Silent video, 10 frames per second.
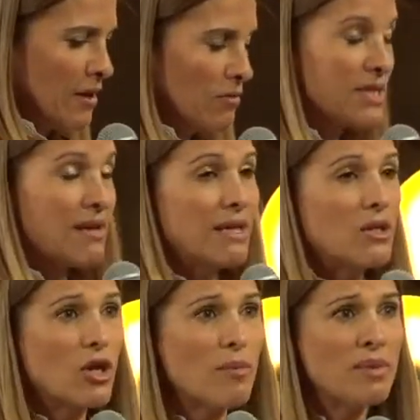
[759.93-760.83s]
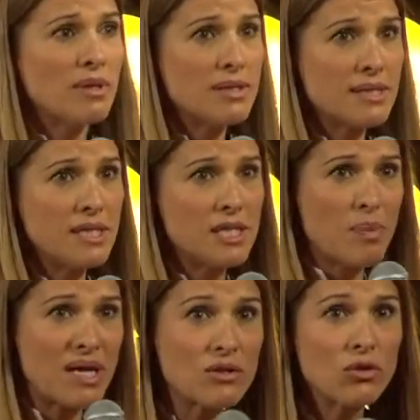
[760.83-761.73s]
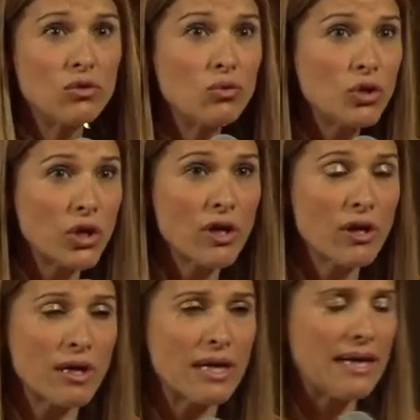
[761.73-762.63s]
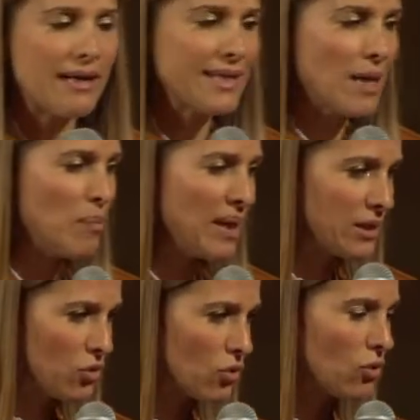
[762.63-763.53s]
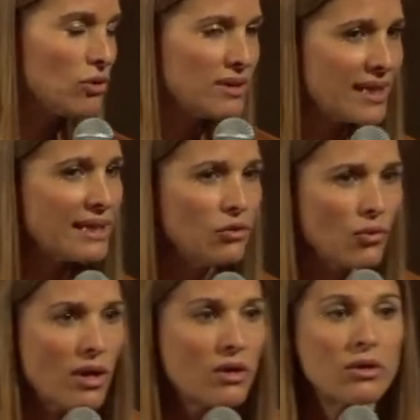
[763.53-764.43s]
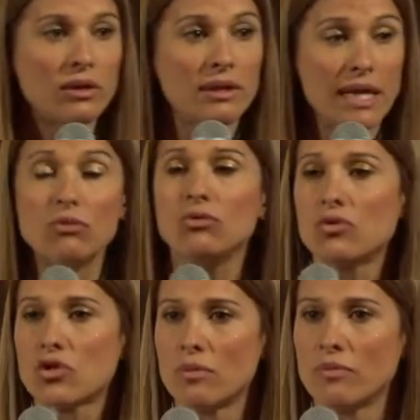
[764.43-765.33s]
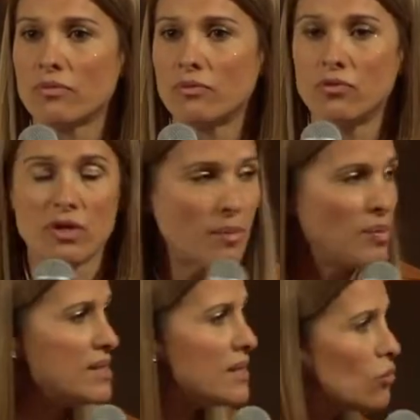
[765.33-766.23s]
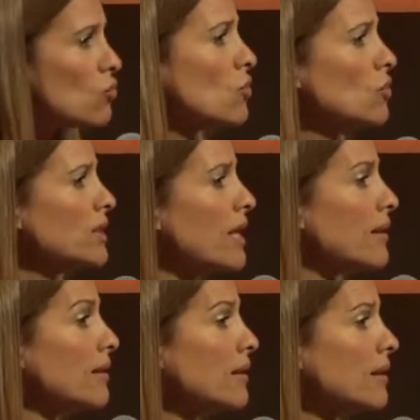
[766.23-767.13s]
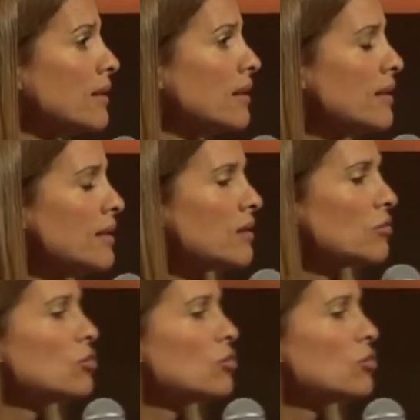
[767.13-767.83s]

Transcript: vous savez, comme ce qui se passe dans nos cœurs a un impact sur le territoire, là où nous sommes, vous vous rappelez, c'est toujours le cas. Quand